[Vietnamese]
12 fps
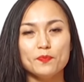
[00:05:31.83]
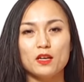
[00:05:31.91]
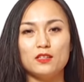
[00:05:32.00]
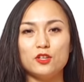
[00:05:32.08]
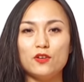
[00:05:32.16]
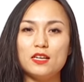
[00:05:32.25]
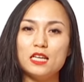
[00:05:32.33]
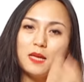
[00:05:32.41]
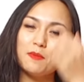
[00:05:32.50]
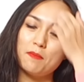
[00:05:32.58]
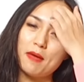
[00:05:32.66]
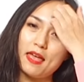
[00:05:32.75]
à, cho đến khi
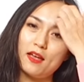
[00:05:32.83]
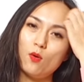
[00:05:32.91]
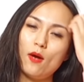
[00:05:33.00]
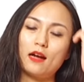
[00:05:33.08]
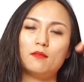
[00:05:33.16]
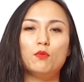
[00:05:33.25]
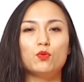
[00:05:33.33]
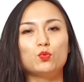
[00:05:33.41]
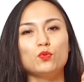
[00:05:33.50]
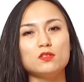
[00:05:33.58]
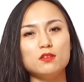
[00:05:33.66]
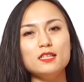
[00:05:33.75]
mà bé khoảng một
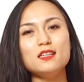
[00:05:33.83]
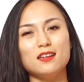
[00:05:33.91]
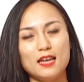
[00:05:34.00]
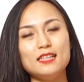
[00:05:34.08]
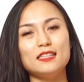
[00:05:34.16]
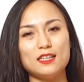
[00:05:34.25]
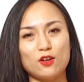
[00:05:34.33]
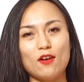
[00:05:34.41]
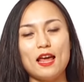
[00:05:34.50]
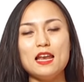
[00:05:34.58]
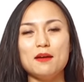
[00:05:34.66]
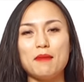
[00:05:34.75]
tuổi rưỡi trở lên thì có
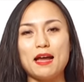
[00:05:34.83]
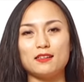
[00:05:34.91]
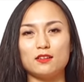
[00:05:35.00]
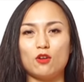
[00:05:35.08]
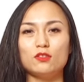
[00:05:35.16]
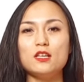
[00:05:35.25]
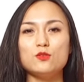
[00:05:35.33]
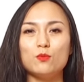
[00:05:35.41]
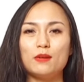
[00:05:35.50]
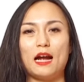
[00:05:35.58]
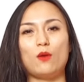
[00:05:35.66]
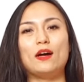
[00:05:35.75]
lẽ là bạn có thể dùng
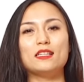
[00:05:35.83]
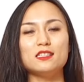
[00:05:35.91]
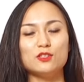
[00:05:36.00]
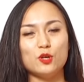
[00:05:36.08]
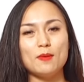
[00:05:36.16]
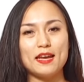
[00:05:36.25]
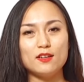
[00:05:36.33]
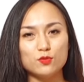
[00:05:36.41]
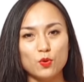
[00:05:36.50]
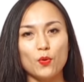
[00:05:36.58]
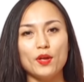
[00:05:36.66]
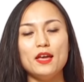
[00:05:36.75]
cả quả trứng cho bé được rồi